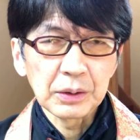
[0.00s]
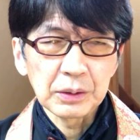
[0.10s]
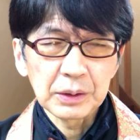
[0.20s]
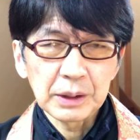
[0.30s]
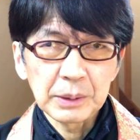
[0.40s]

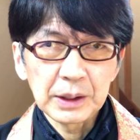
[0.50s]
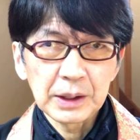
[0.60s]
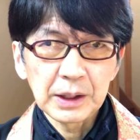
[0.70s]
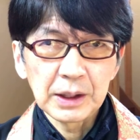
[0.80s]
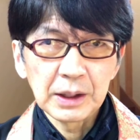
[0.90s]
お名前
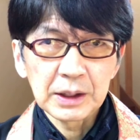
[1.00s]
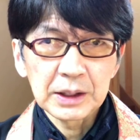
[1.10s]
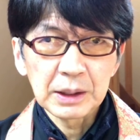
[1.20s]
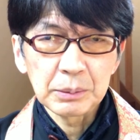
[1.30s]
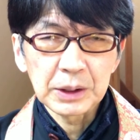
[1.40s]
が
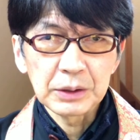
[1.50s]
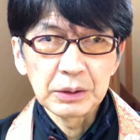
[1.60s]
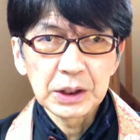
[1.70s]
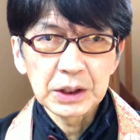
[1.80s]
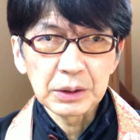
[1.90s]
北村
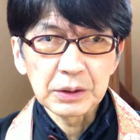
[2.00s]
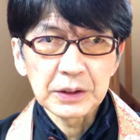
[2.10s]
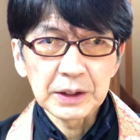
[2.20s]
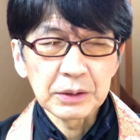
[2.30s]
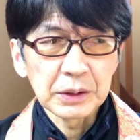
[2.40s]
与一郎
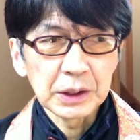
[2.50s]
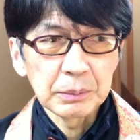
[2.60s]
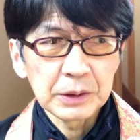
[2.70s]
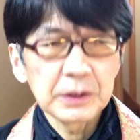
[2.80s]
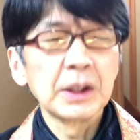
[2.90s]
さんと言い
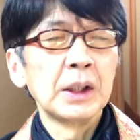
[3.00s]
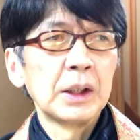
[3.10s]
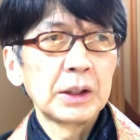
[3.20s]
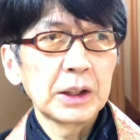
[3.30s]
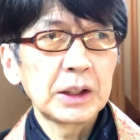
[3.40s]
ます
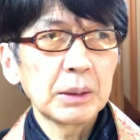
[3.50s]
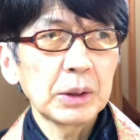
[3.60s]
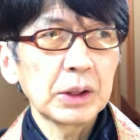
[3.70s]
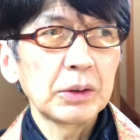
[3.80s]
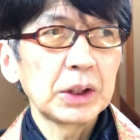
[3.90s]
で北
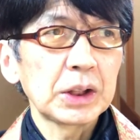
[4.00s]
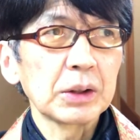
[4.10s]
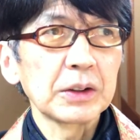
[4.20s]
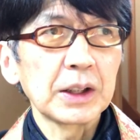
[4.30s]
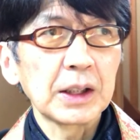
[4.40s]
村与一
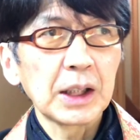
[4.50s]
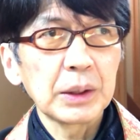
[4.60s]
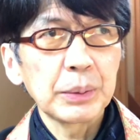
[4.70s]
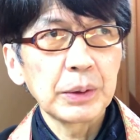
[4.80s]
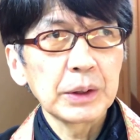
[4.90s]
郎さん
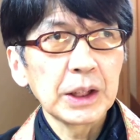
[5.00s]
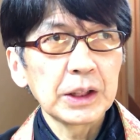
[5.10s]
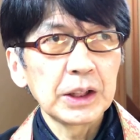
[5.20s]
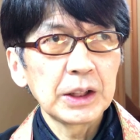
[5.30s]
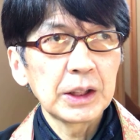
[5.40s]
カリフォルニア
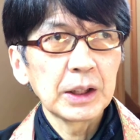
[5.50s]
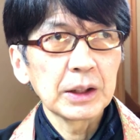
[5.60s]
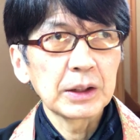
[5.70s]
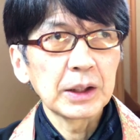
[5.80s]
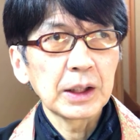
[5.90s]
に行って
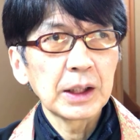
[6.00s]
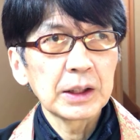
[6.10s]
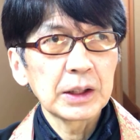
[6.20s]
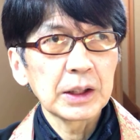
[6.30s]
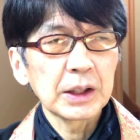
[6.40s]
はって
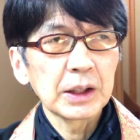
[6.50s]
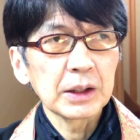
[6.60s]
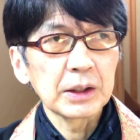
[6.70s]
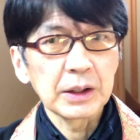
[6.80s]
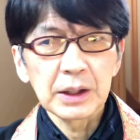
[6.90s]
帰ってき
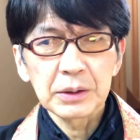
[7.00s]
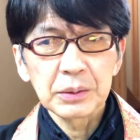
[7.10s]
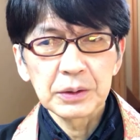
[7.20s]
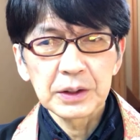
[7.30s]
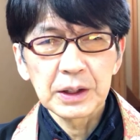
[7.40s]
はって結
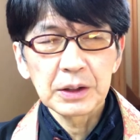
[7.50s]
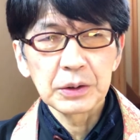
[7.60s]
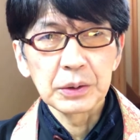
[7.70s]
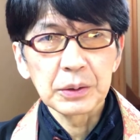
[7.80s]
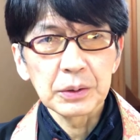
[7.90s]
婚され
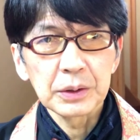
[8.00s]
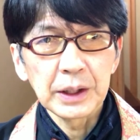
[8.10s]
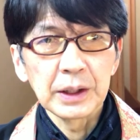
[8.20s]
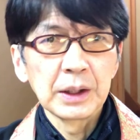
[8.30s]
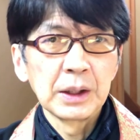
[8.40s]
るいうこと
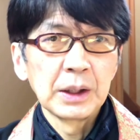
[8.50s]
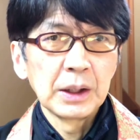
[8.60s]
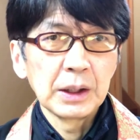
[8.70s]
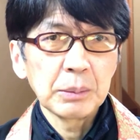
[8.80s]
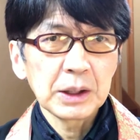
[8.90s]
で
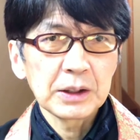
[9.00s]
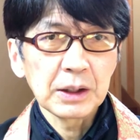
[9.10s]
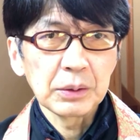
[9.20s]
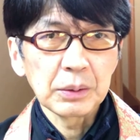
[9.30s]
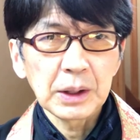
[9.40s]
真木
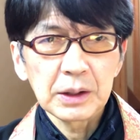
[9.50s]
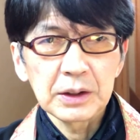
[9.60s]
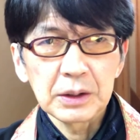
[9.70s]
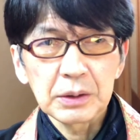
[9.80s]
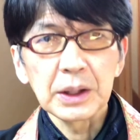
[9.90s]
さんのお母
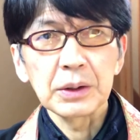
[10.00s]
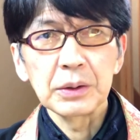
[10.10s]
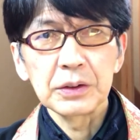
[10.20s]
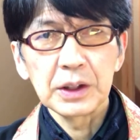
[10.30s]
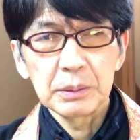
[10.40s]
さんと結
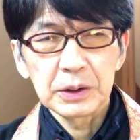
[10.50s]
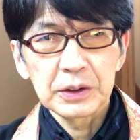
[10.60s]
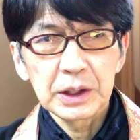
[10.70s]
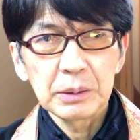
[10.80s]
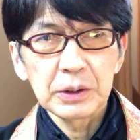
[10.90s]
婚されま
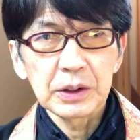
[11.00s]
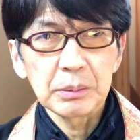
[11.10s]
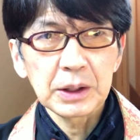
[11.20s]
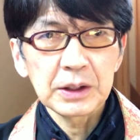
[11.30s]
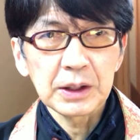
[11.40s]
すいます
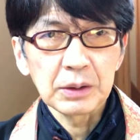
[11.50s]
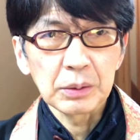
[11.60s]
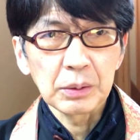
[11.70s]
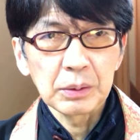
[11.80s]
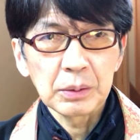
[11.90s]
真木さん
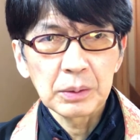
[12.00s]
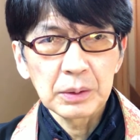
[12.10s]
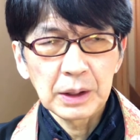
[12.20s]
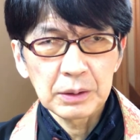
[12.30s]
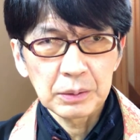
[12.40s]
のほ
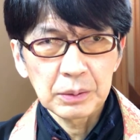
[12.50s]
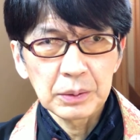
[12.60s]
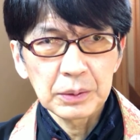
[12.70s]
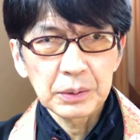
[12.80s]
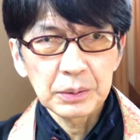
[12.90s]
あの
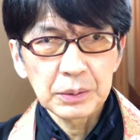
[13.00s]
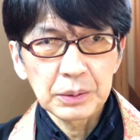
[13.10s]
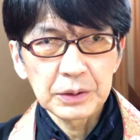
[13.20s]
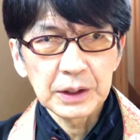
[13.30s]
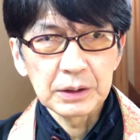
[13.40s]
本当のお
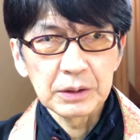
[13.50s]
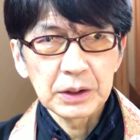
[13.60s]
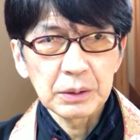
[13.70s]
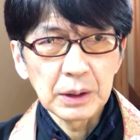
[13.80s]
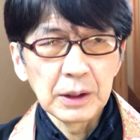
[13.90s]
父さんいう
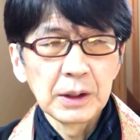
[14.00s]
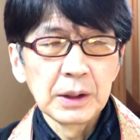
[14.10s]
人は